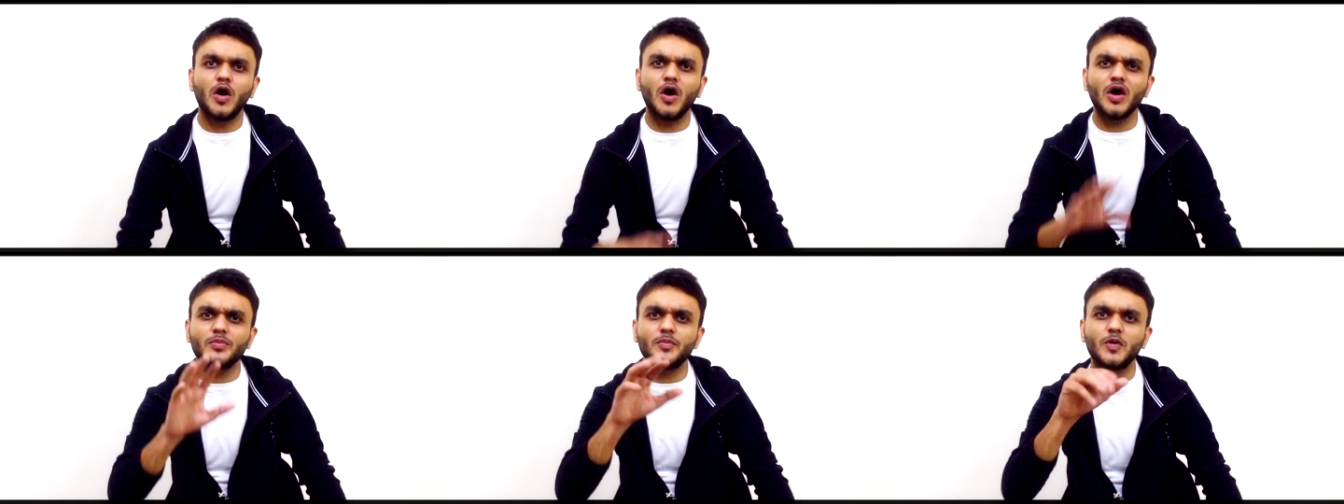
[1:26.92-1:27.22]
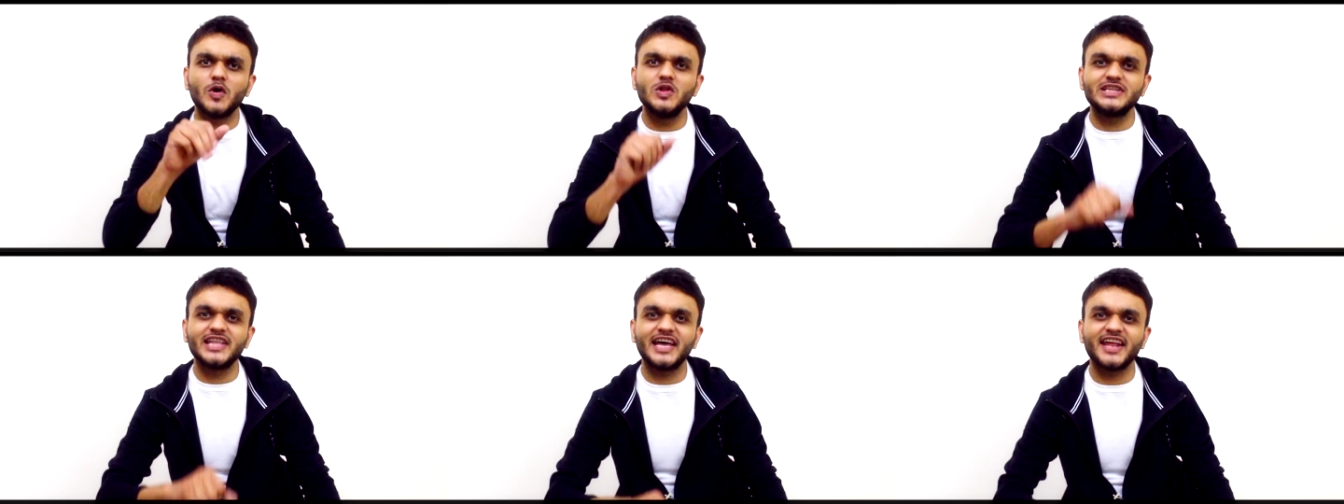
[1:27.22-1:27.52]
और
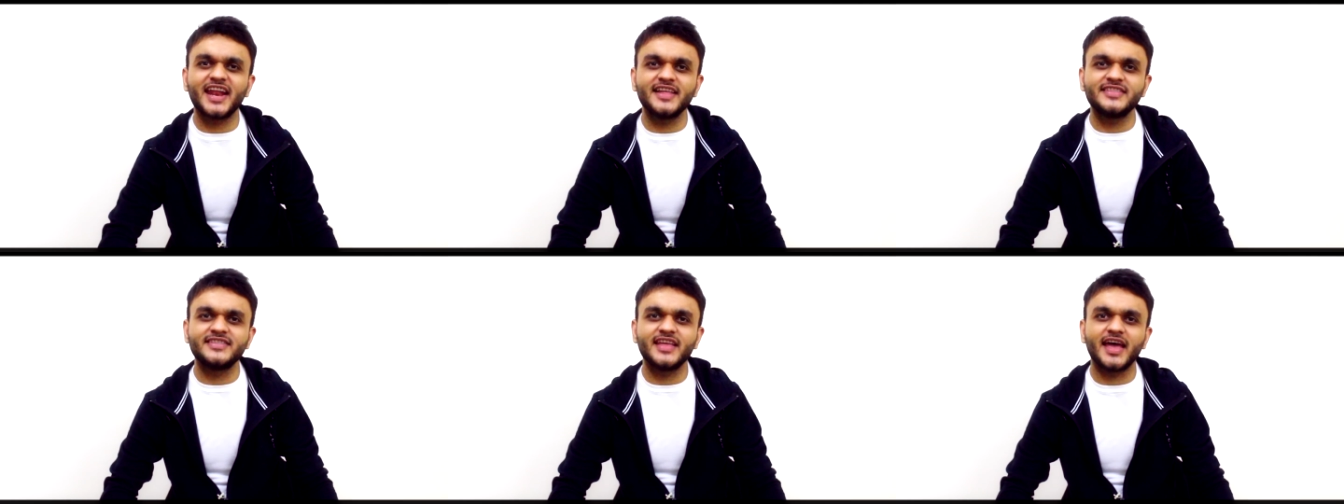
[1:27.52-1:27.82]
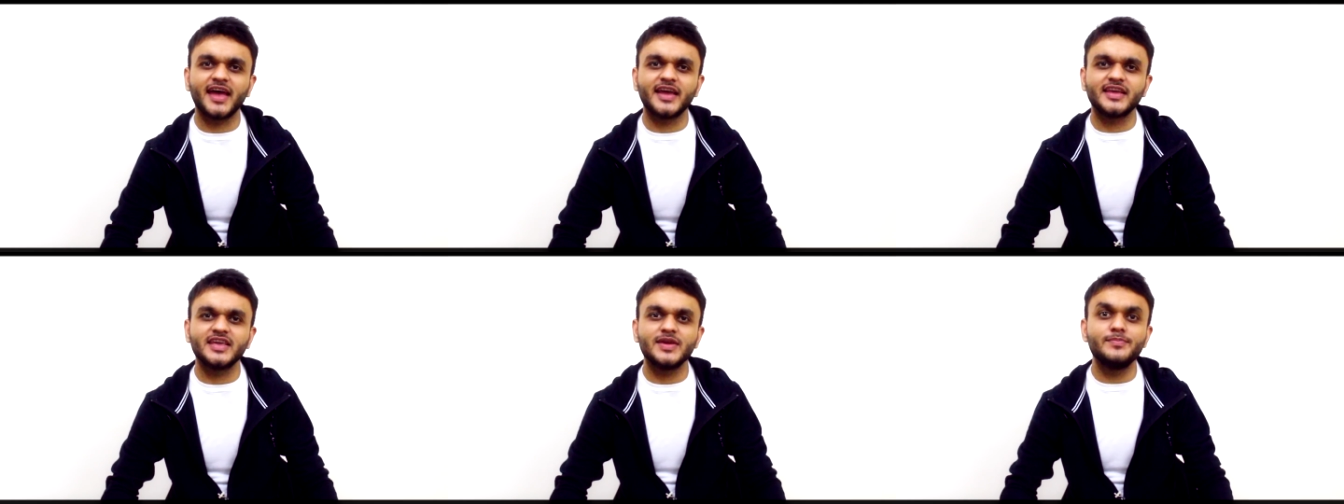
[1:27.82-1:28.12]
बोलते रहते
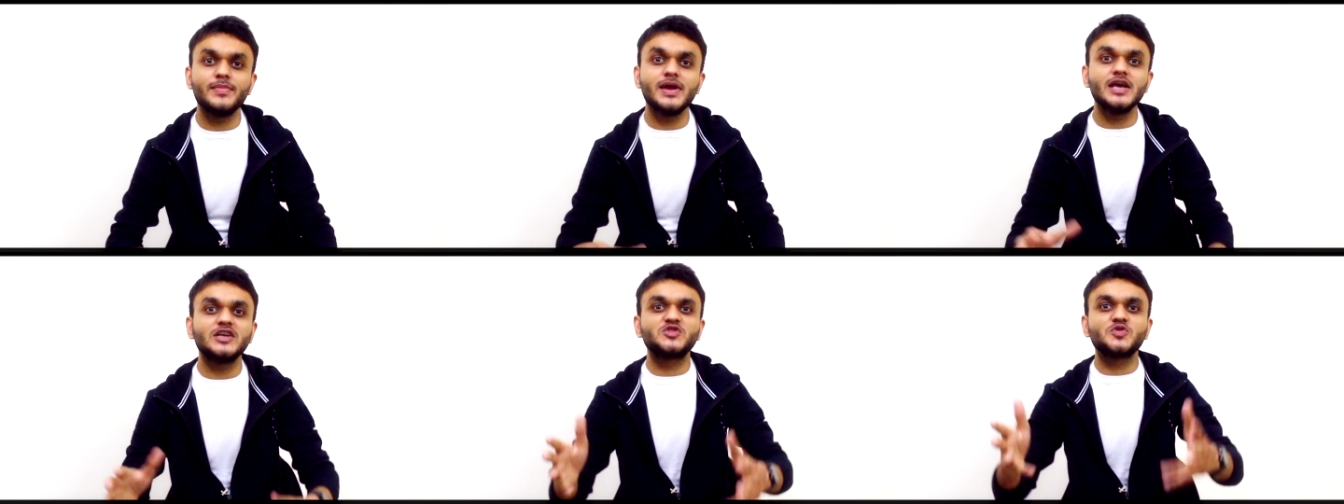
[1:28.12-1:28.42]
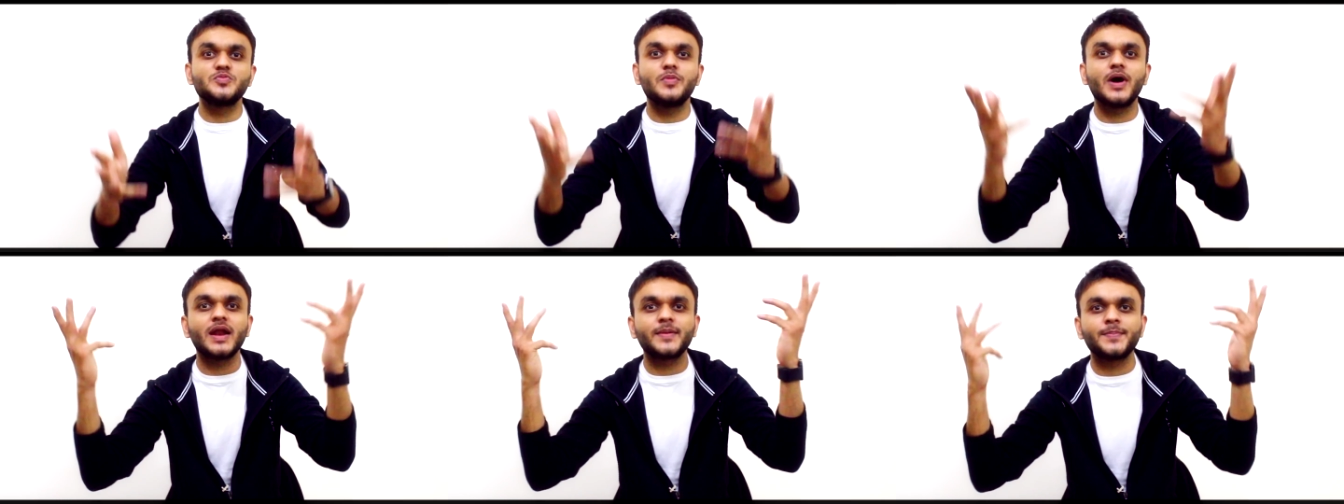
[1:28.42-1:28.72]
हैं कि
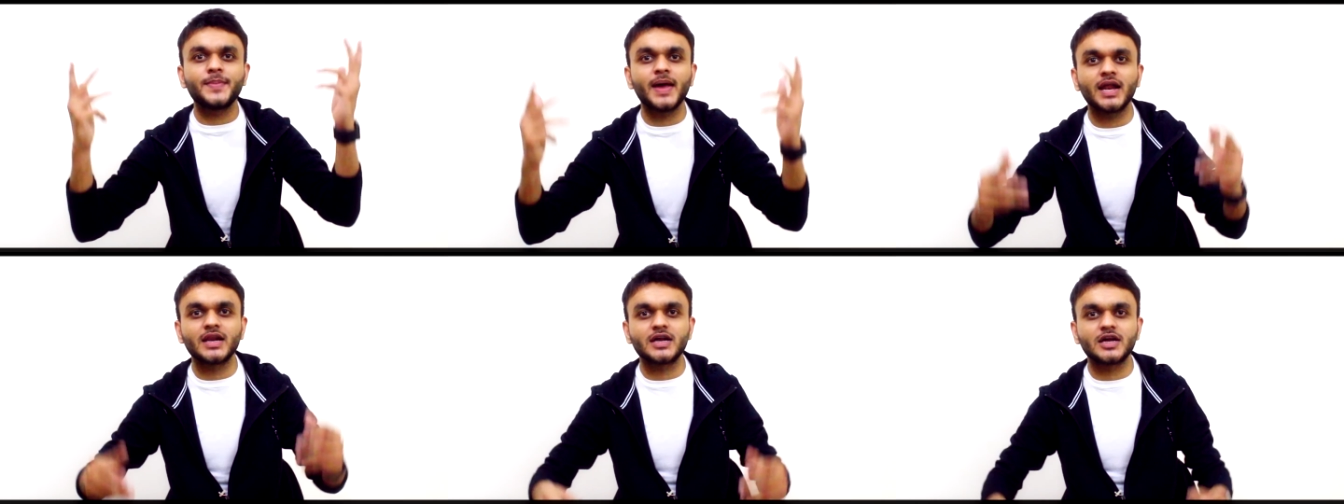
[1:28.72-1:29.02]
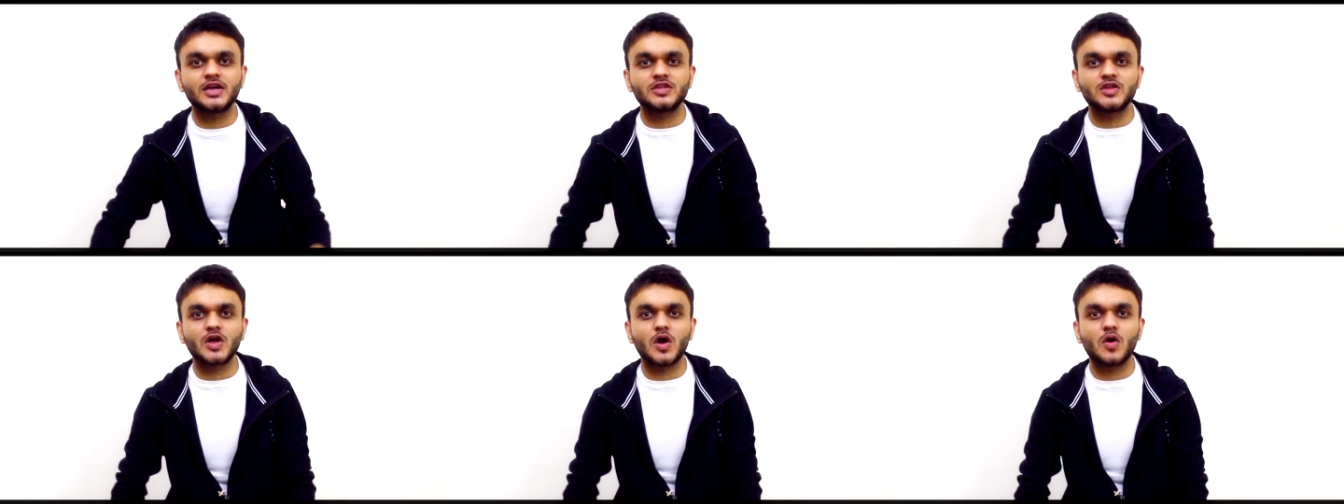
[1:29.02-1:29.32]
बेशुमार प्यार
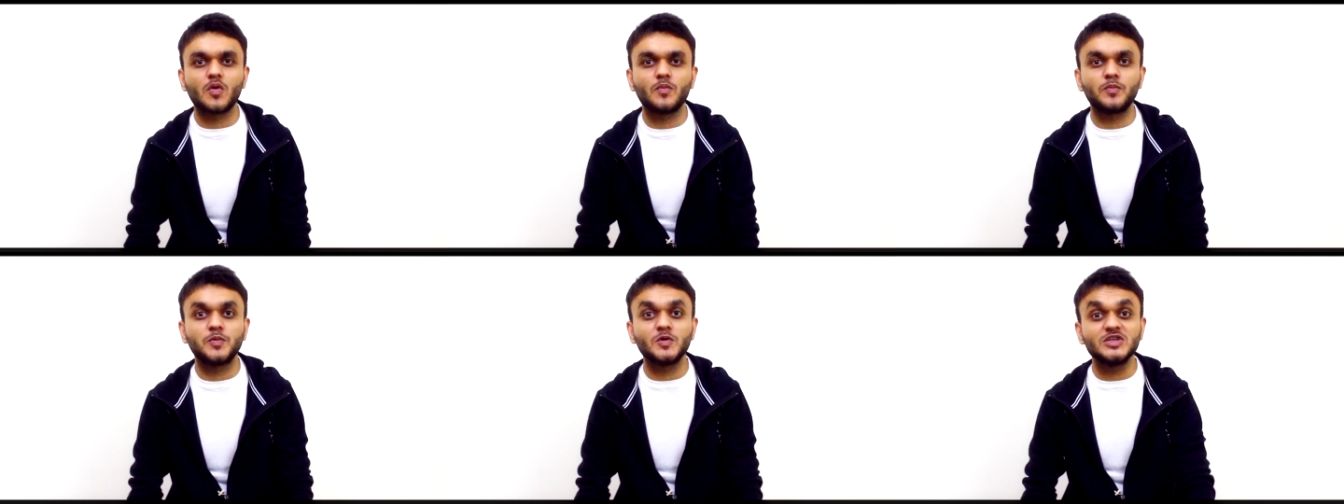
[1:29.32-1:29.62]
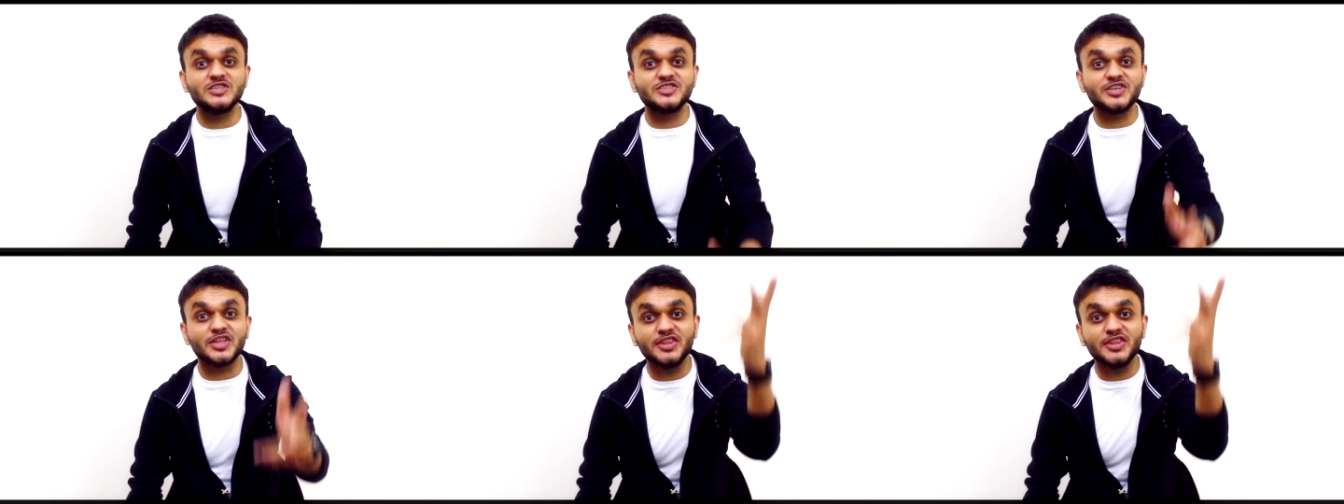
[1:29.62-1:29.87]
करता हूँ पूरी